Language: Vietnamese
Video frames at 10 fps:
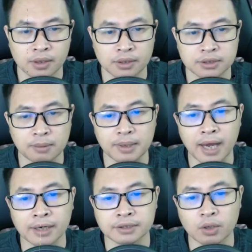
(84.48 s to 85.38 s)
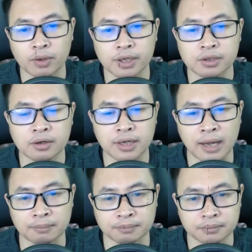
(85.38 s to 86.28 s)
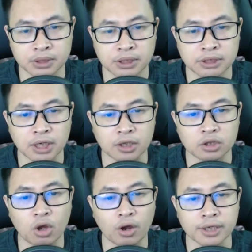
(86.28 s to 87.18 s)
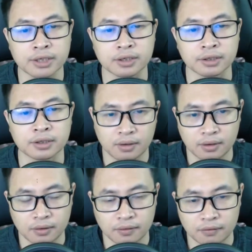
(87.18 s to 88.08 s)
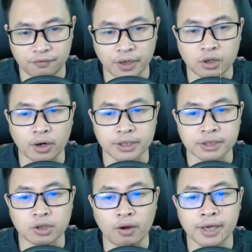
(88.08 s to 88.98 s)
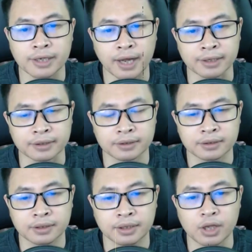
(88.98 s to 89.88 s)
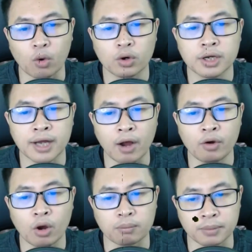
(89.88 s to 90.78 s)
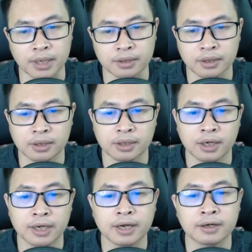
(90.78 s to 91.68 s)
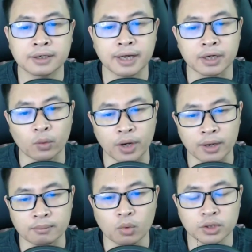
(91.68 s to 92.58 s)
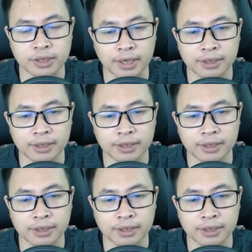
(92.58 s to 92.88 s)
Trần Bình An sau khi thương cảm Chật tỏ ý cười Vẫn còn nhớ rõ hình ảnh Tiểu cô nương áo hồng miên Khiêng cành hòe buôn chạy